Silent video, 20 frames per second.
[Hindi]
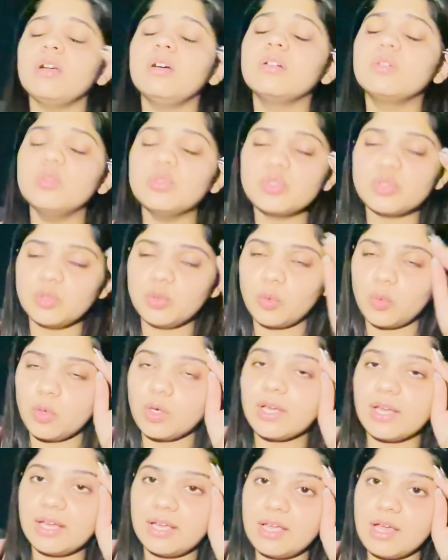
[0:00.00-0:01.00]
कुछ
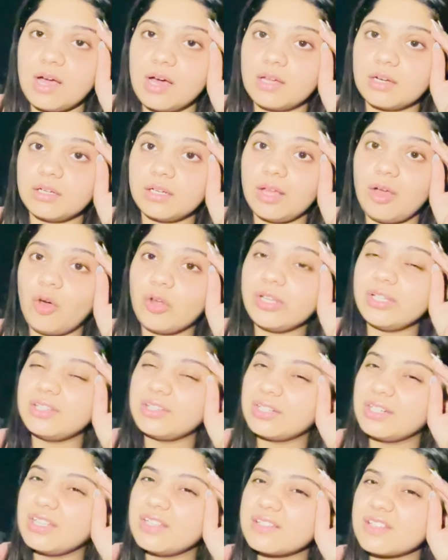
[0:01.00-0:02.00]
लोग हैं यार और
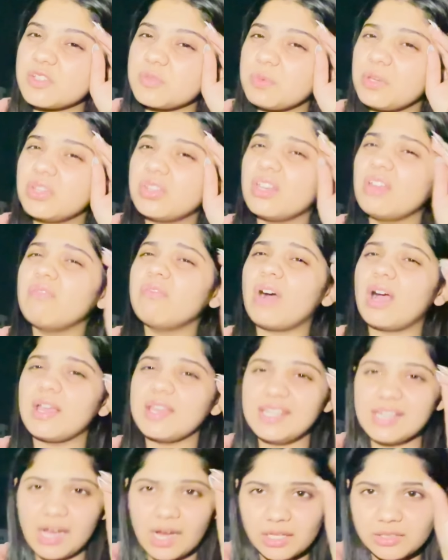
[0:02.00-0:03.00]
इतने सच में इतने
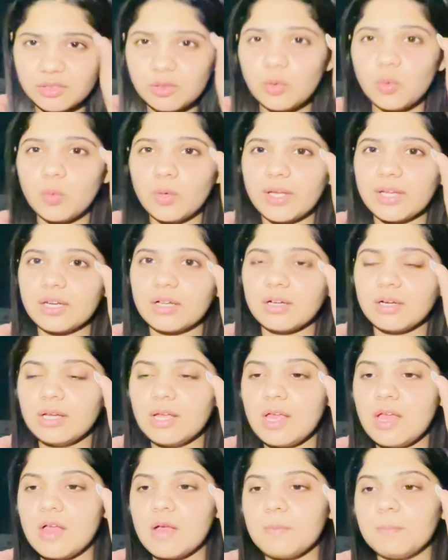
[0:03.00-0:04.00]
वाहियात लोग हैं ना
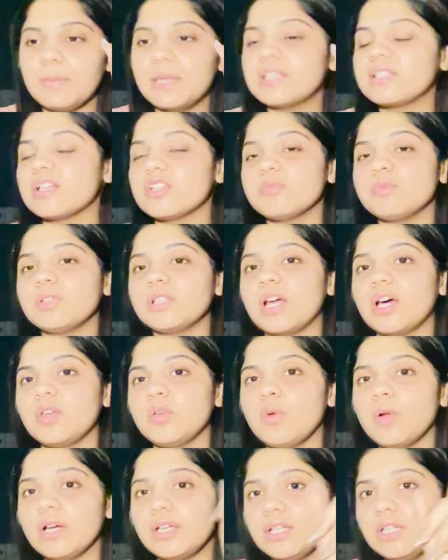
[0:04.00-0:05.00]
मैं सच बता
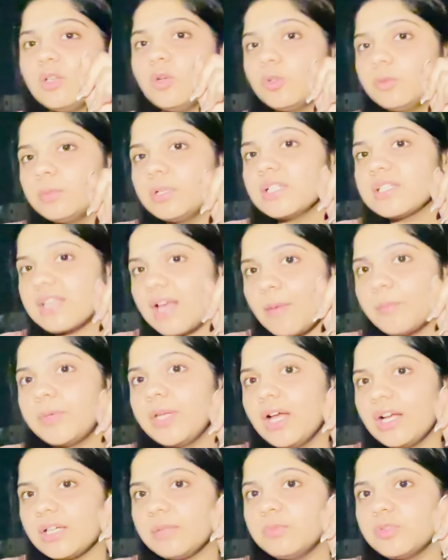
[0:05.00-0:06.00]
रही हूँ अगर ये लोग मेरे सामने
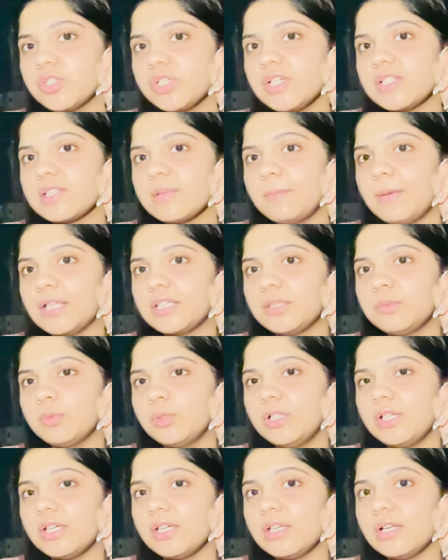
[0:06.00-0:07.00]
आके मुझे ये सब बातें
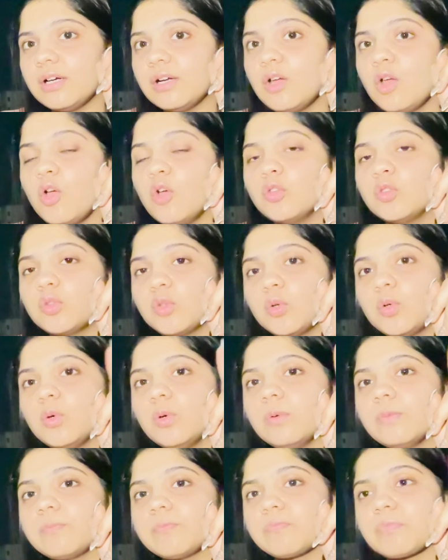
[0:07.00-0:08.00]
बोलेंगे ना तो
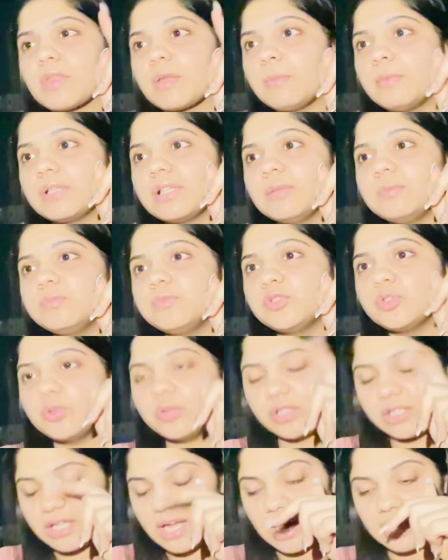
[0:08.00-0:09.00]
मतलब जो
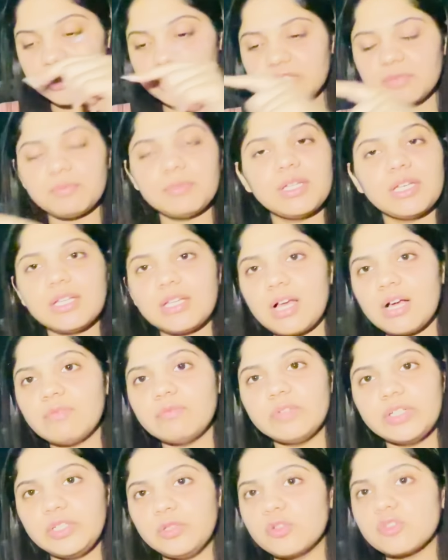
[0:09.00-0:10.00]
रिएक्शन मेरे यहाँ
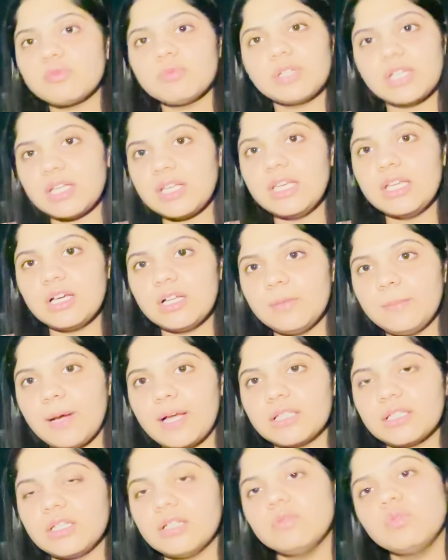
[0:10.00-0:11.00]
वीडियोस में नहीं निकल
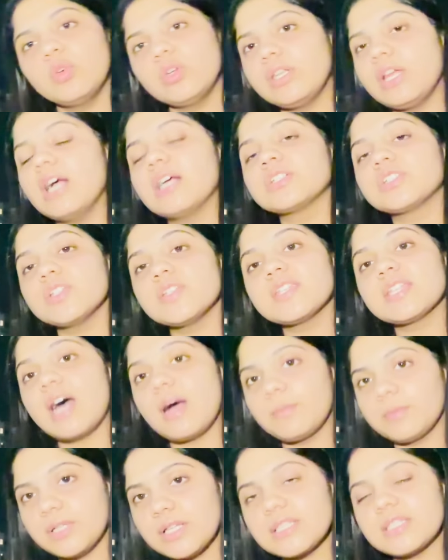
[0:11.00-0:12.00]
पाते ना वो रिएक्शन
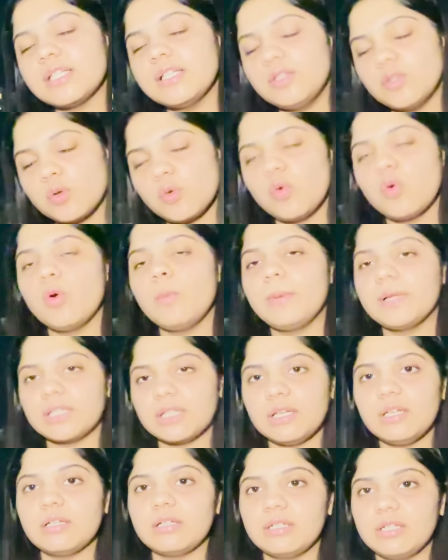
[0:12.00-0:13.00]
सामने से इन लोगों को
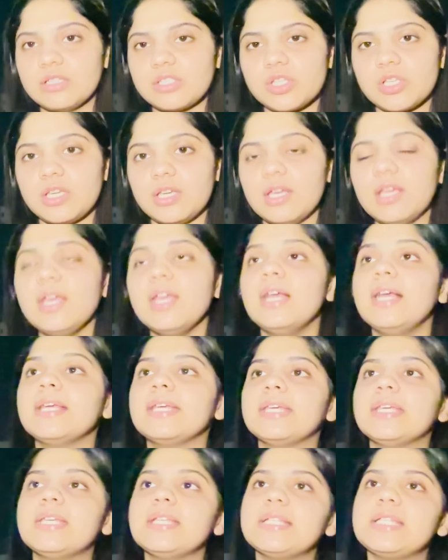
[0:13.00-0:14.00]
पता लगने चाहिए
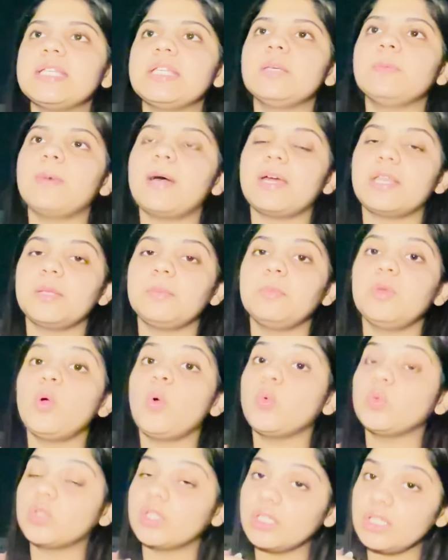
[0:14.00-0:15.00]
कि किसी के बारे में
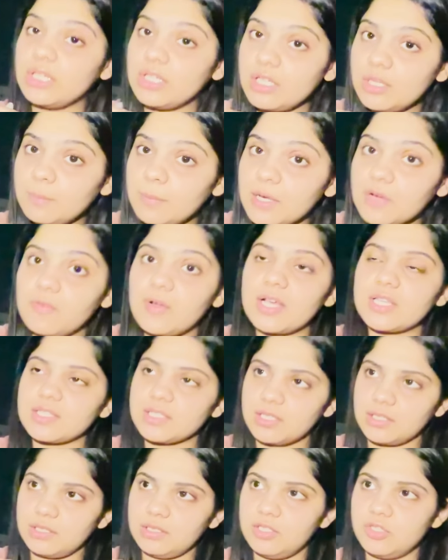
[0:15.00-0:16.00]
उतनी ही बकवास
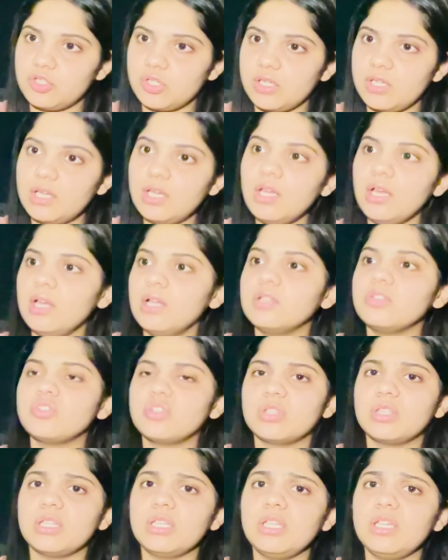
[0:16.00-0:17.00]
करनी चाहिए
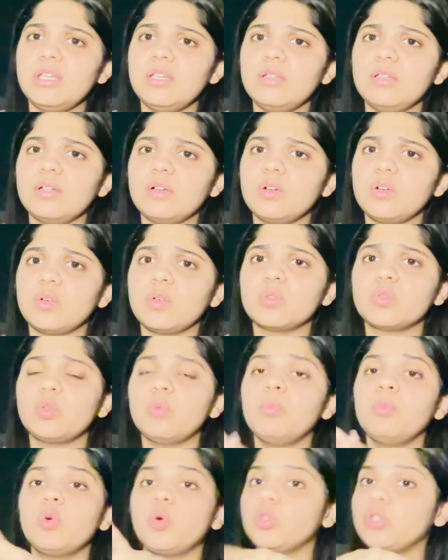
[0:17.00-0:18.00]
जितनी
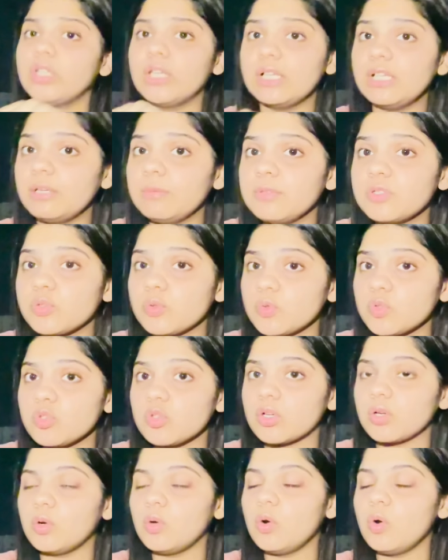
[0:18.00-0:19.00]
तुम खुद के लिए भी सुन
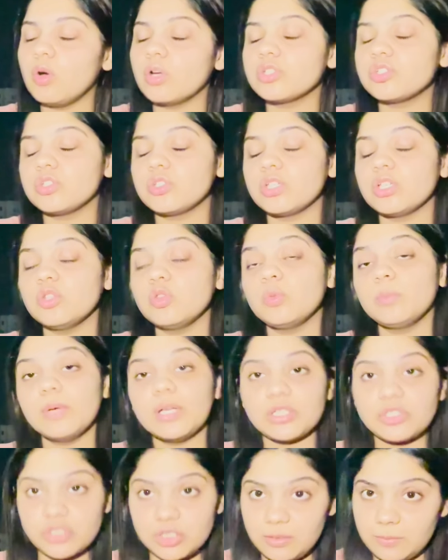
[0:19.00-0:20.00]
सको और जितनी तुम्हें
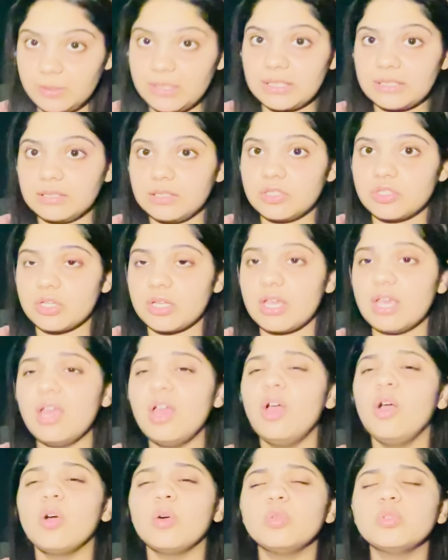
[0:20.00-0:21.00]
अच्छी भी लगनी चाहिए
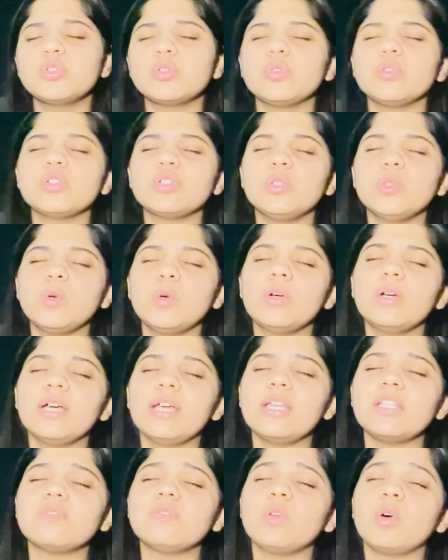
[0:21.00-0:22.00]
कुछ कुछ लोग गए
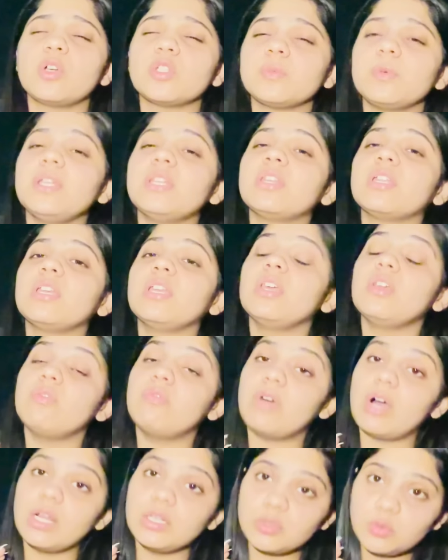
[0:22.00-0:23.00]
इस ब्लॉग्स पे इतने
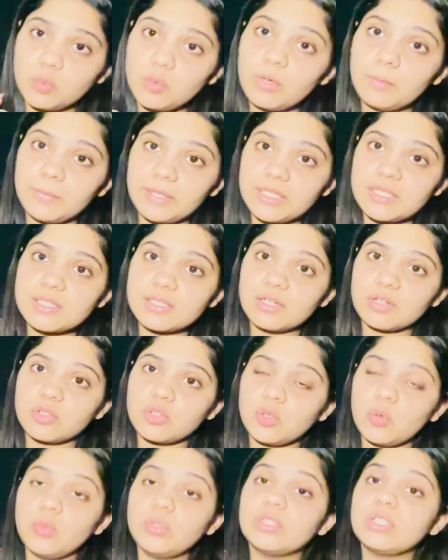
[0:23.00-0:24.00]
फालतू कमेंट्स
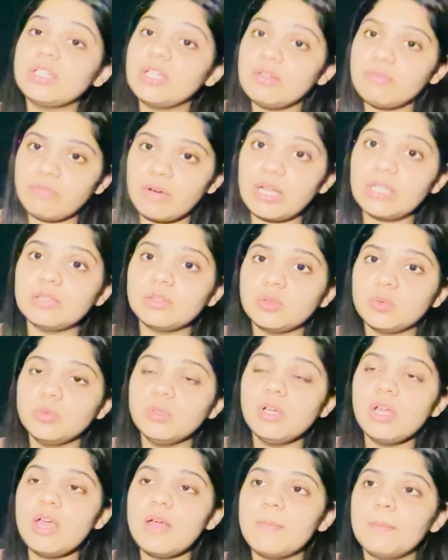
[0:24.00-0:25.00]
करते हो इतने फालतू
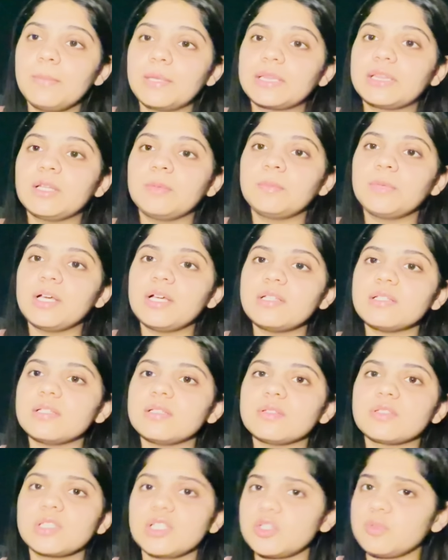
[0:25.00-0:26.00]
मतलब ना
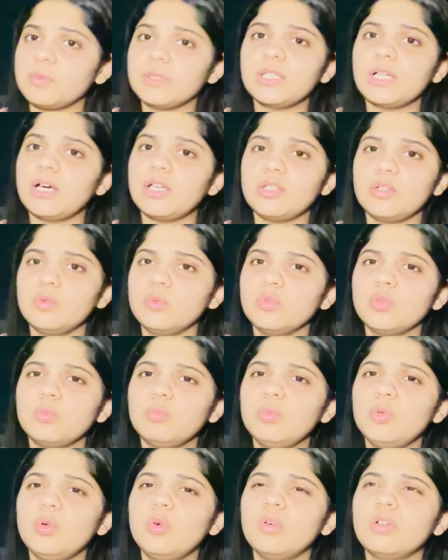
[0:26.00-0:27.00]
सच बता रही हूँ
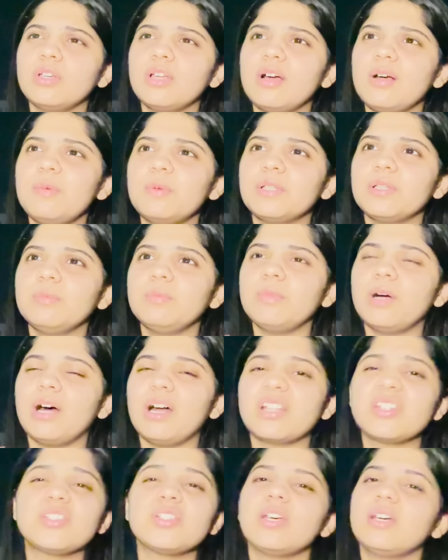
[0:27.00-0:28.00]
तुम लोग ना मतलब
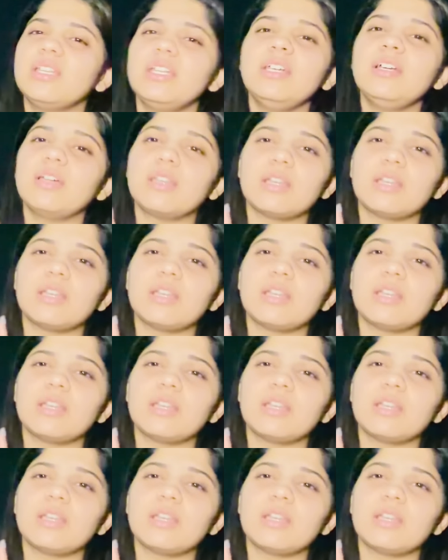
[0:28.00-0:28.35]
अच्छा नहीं कर